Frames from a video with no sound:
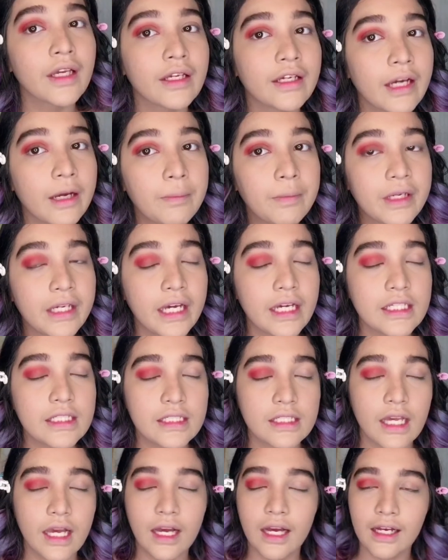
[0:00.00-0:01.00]
Grabe
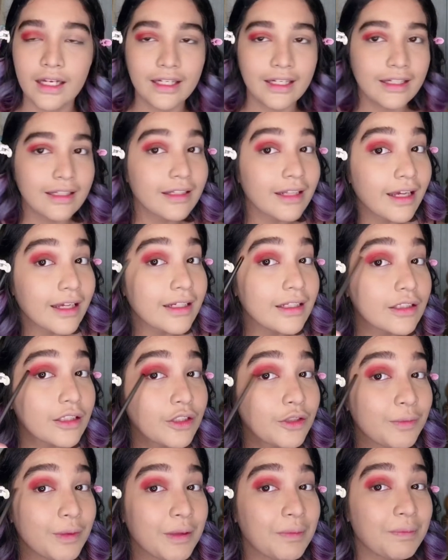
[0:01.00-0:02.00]
guys, nakakita
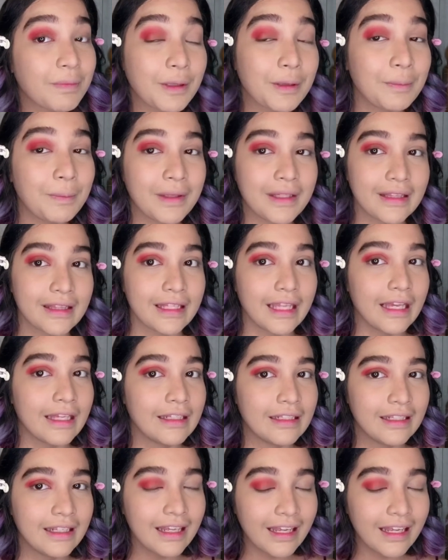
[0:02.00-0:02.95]
niyo ba yung pigment yan?